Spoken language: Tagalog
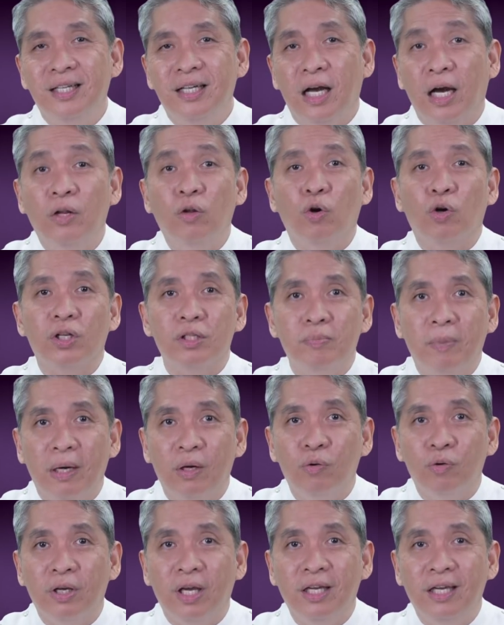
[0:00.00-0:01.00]
Ano oras ba
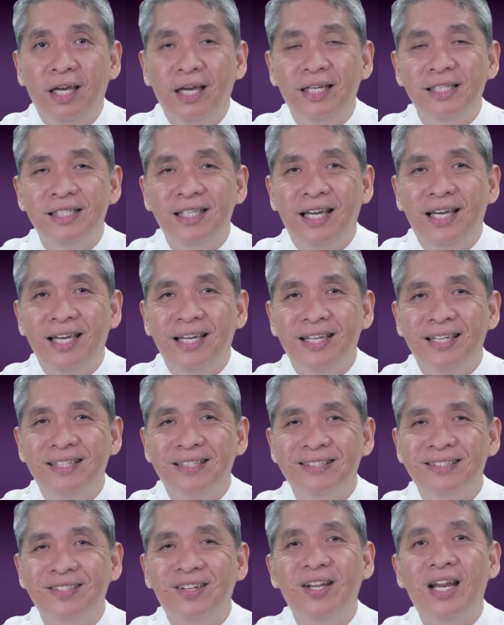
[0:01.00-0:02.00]
ako gigising?
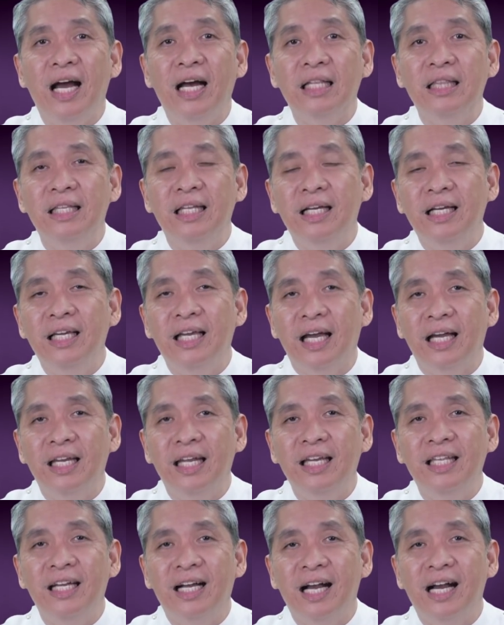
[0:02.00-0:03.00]
No, lahat ng yan
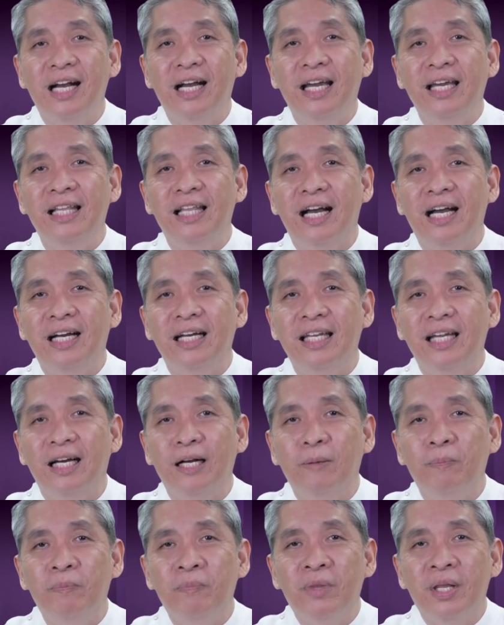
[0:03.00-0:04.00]
ay nangangailangan ng
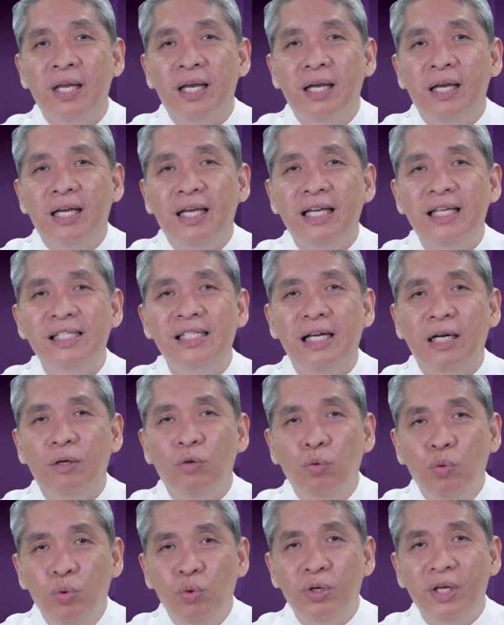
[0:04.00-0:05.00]
isang
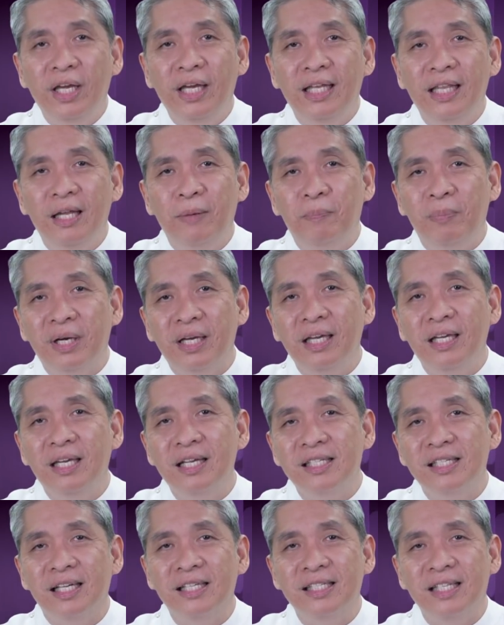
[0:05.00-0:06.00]
uri ng
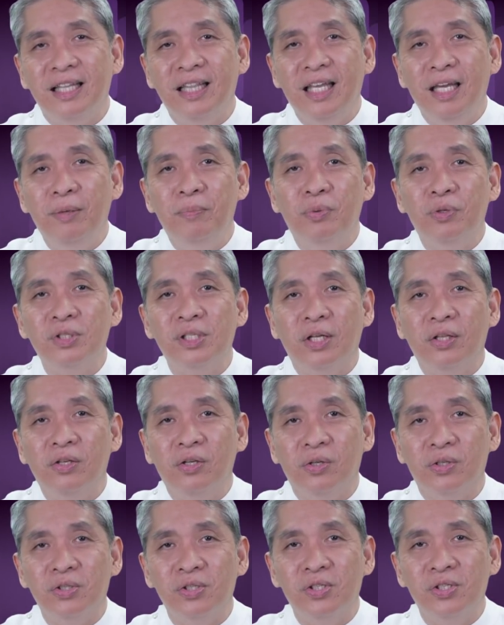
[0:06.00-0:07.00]
pagiging sensitibo sa
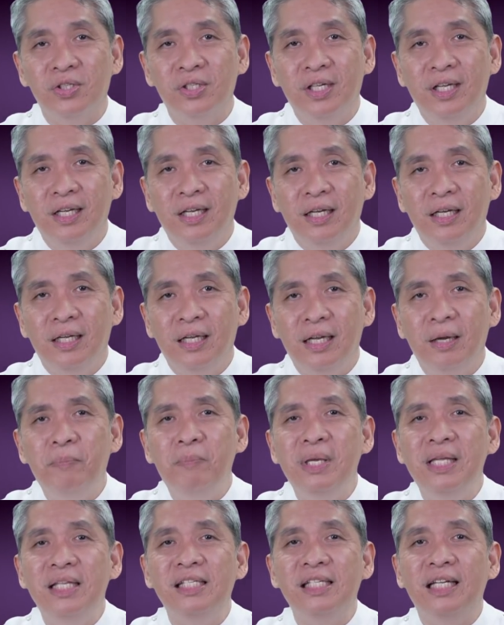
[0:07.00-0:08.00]
Diyos na
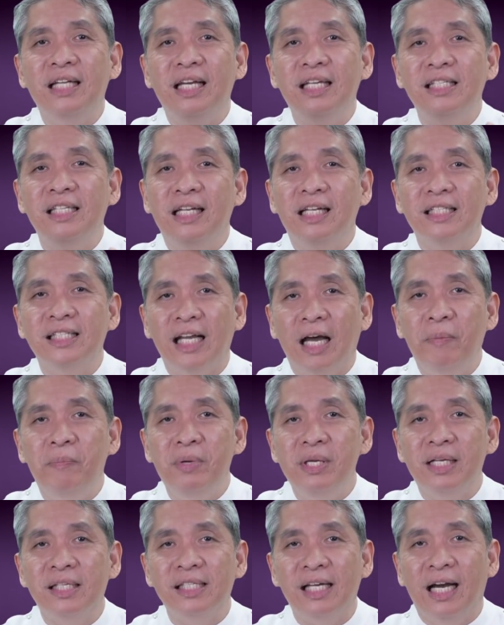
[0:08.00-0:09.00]
minsan ay
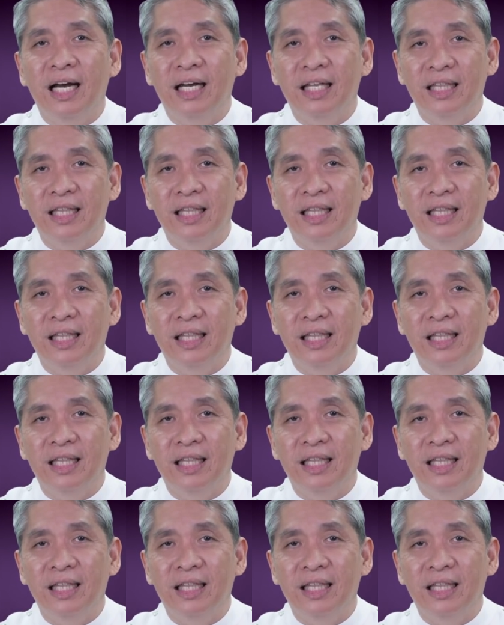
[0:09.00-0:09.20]
sinasabi niya sa